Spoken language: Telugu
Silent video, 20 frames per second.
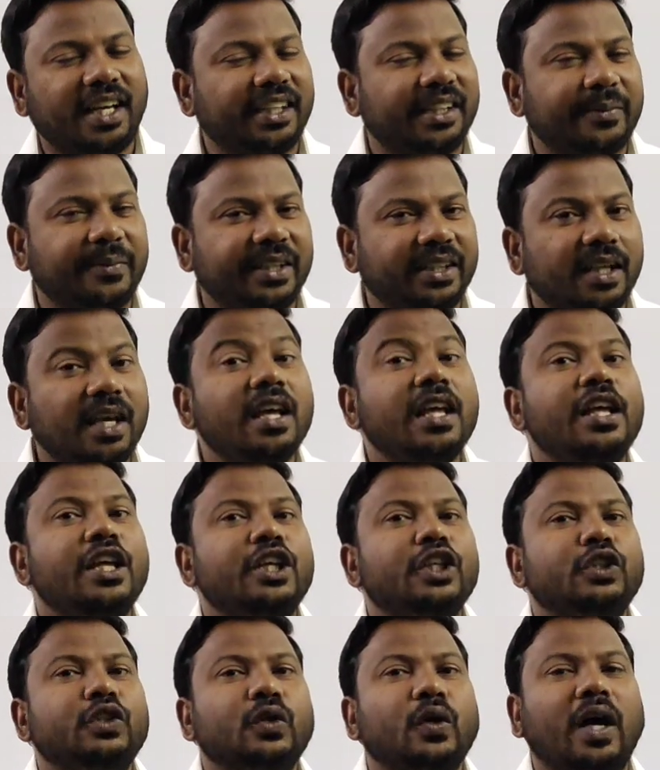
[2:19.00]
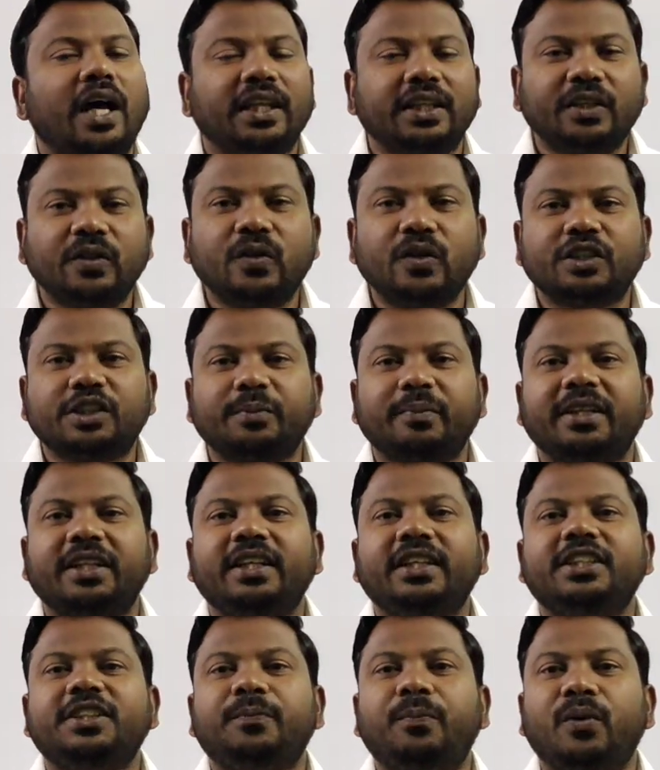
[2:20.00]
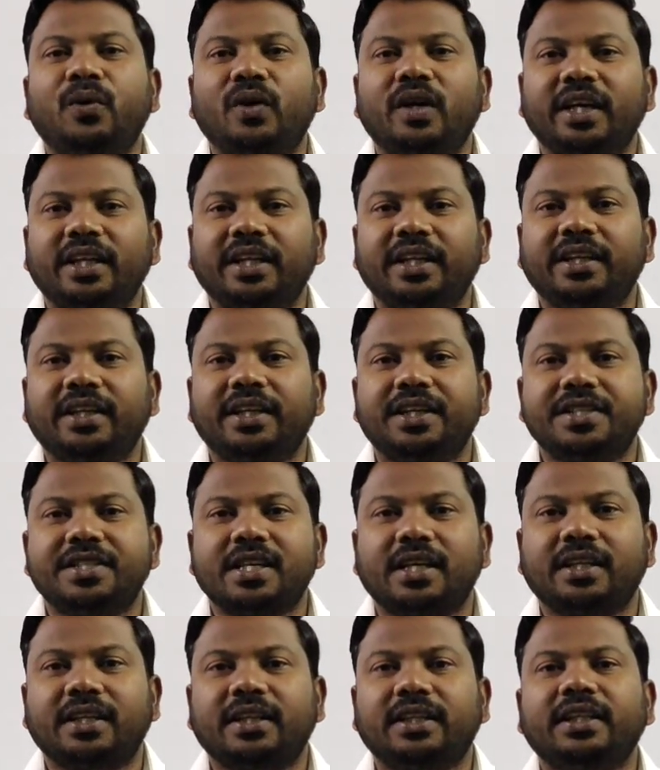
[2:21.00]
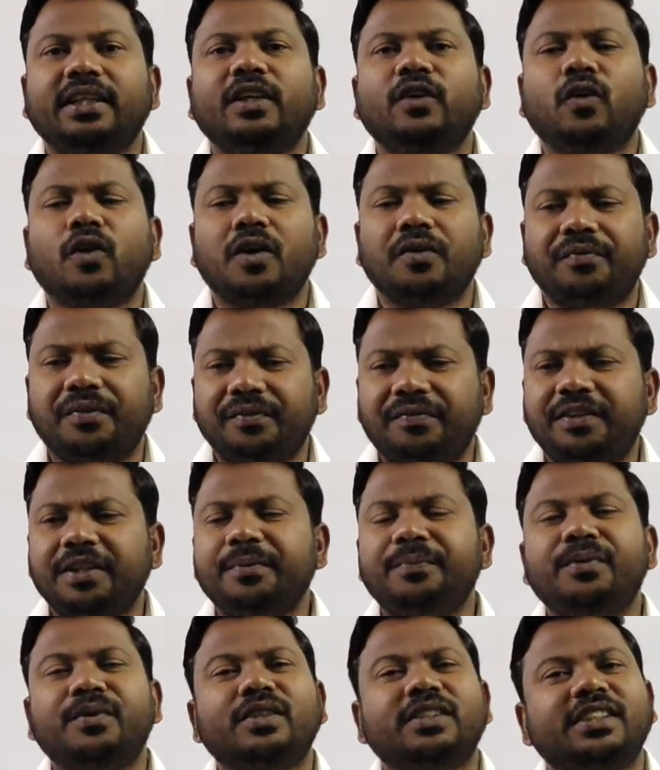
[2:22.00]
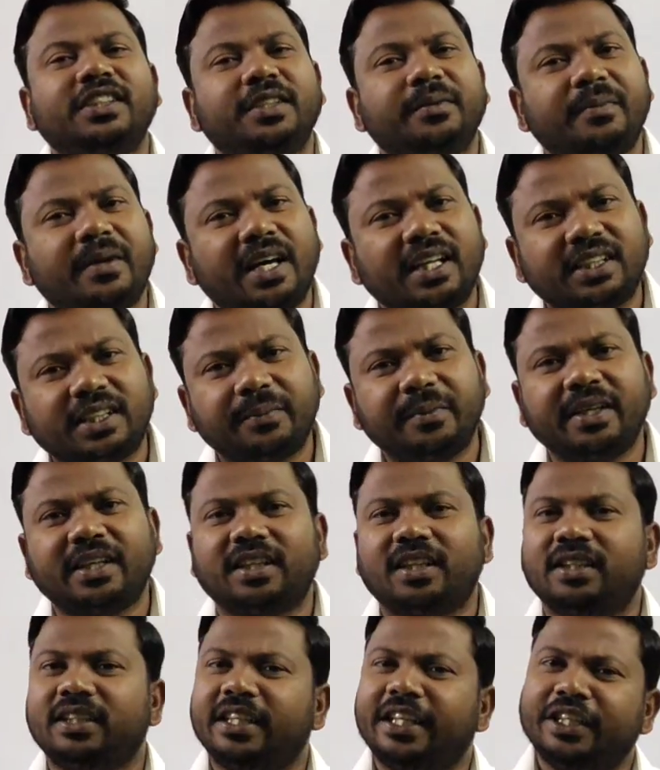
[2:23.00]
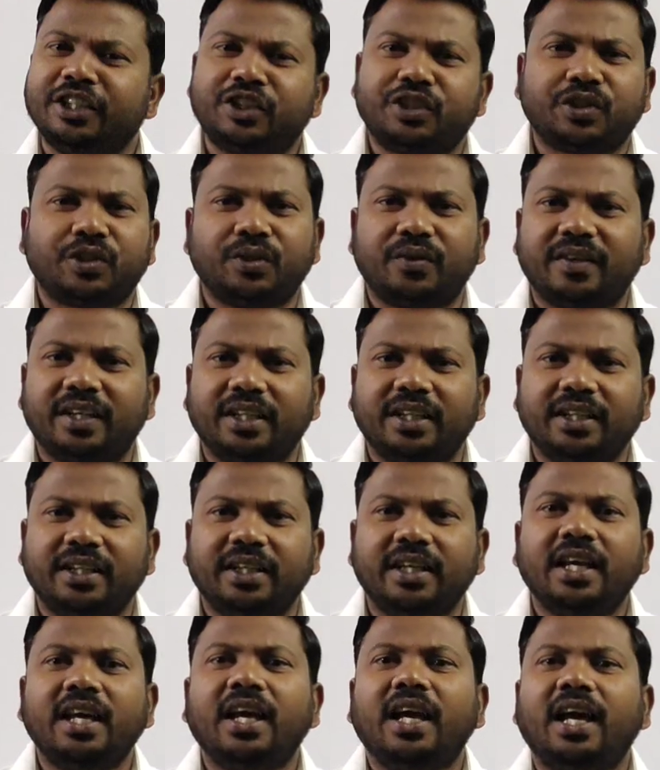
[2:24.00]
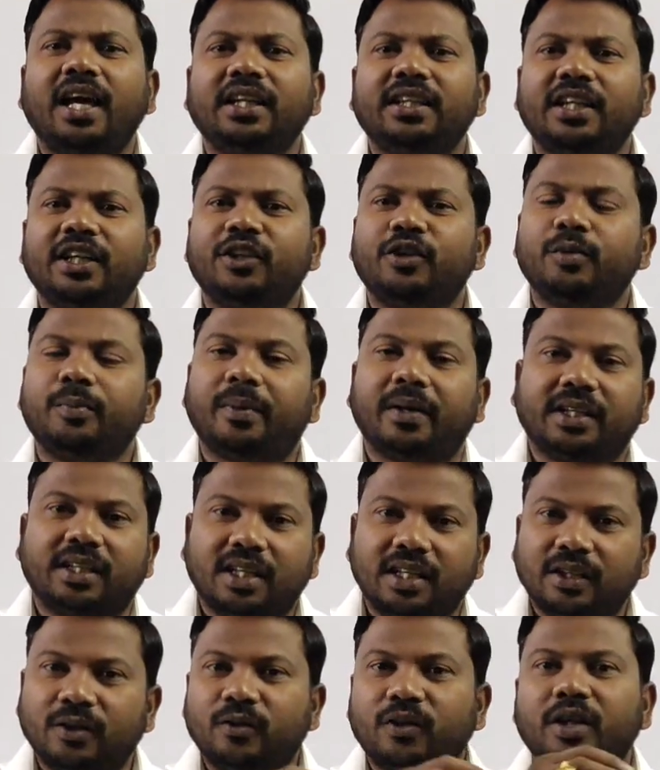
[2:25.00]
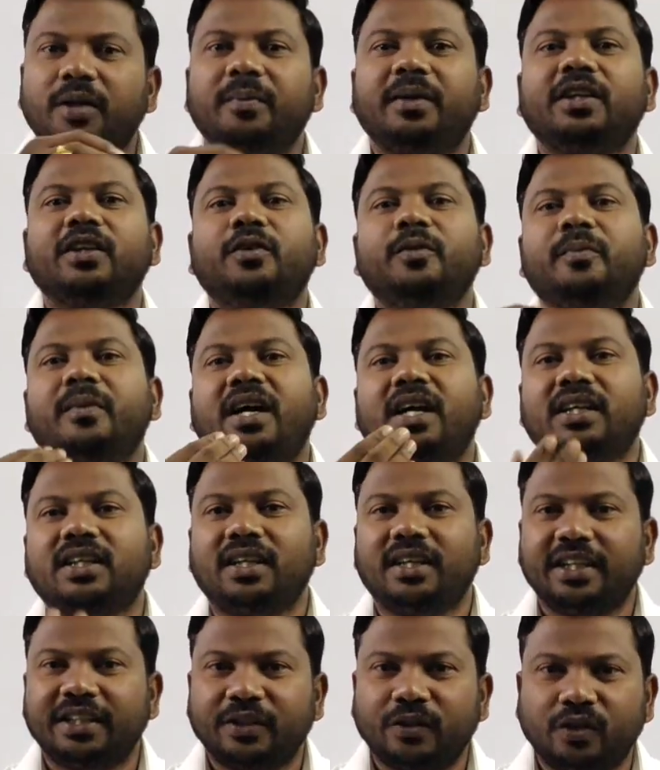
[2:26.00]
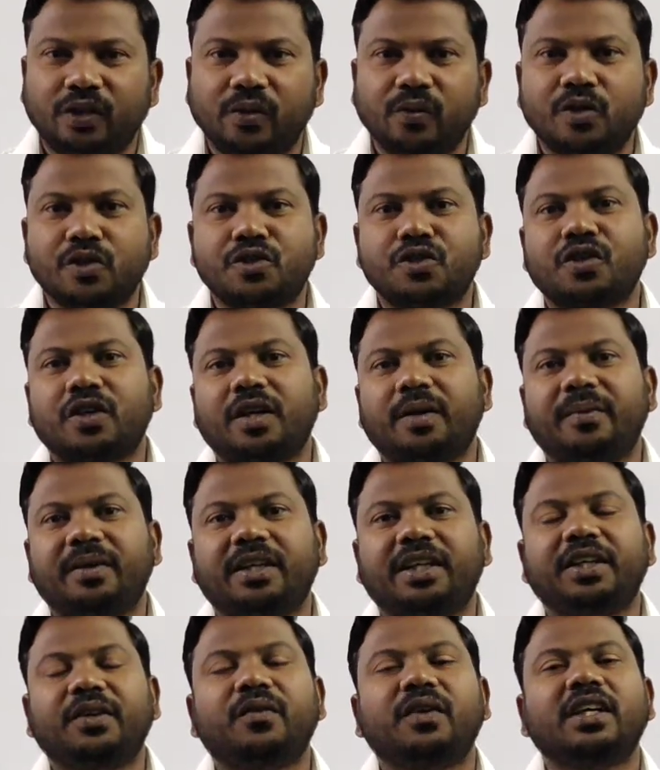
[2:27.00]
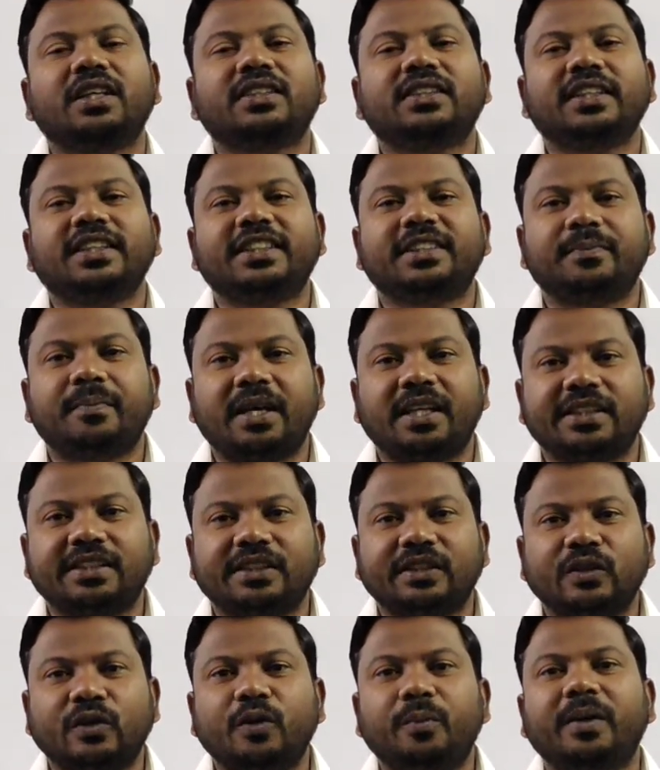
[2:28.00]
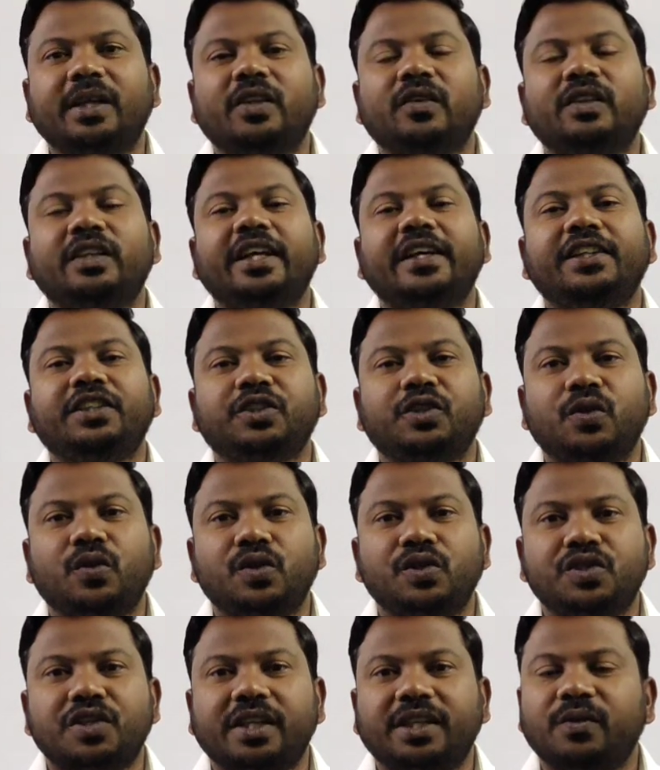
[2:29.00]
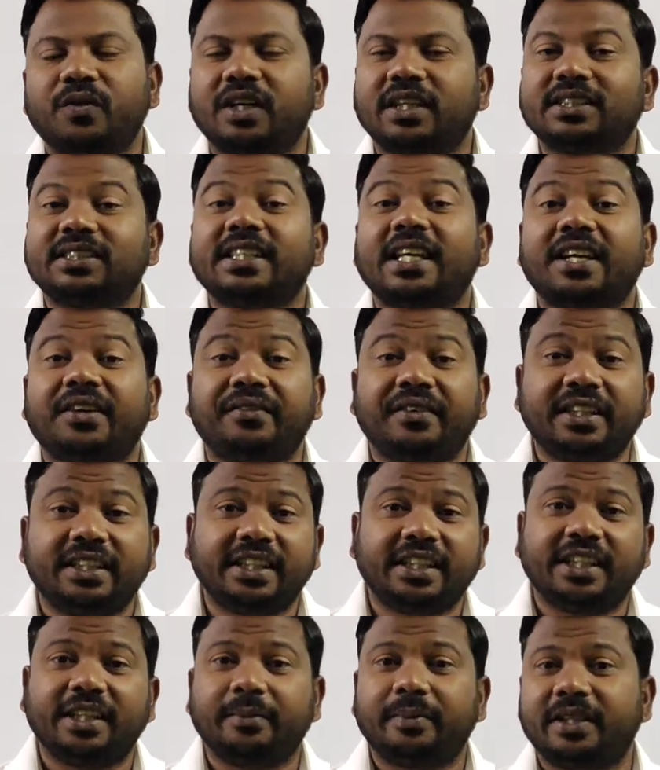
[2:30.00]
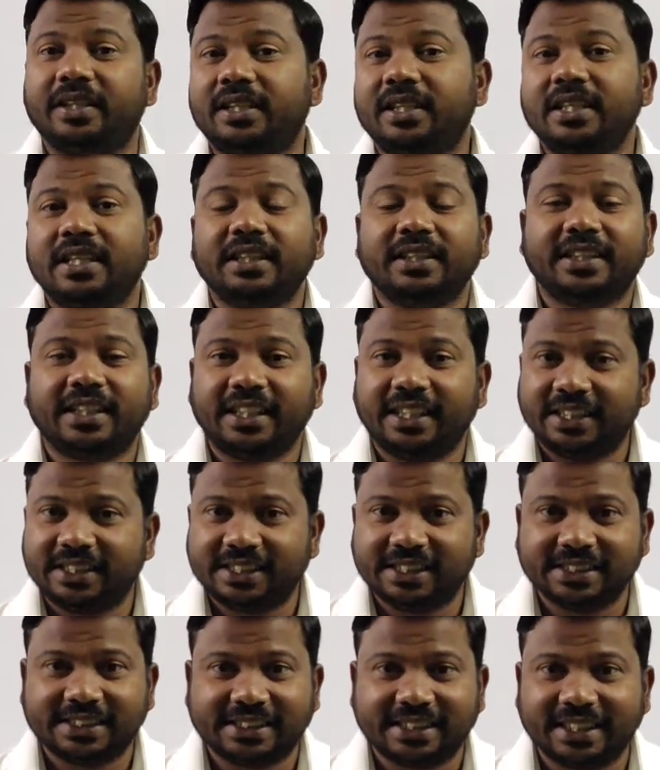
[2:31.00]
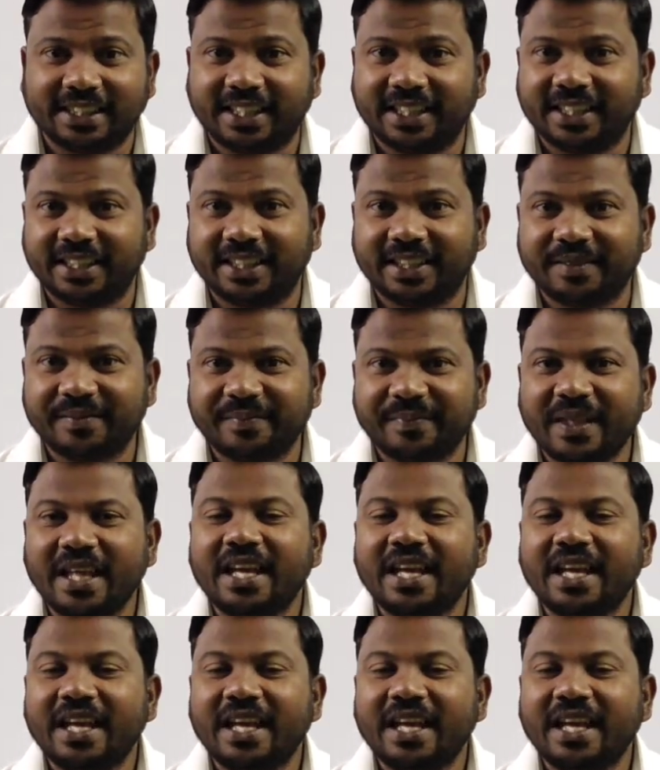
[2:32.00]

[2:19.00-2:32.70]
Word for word: అర్థమైందా సో అందుకోసమని స్పోకెన్ ఇంగ్లీష్ అనేది ఇంకొక ఫిఫ్టీ పర్సెంట్ మాత్రమే కదా నేర్చుకోవాలి అండ్ దట్టు పదాలు కూడా మనకు మాట్లాడేది కూడా వచ్చు కాబట్టి ఒక సిక్స్ మంత్స్లో మనం నేర్చుకోవచ్చు అని ఒక సర్వే తెలియదే తెలియజేసిందండి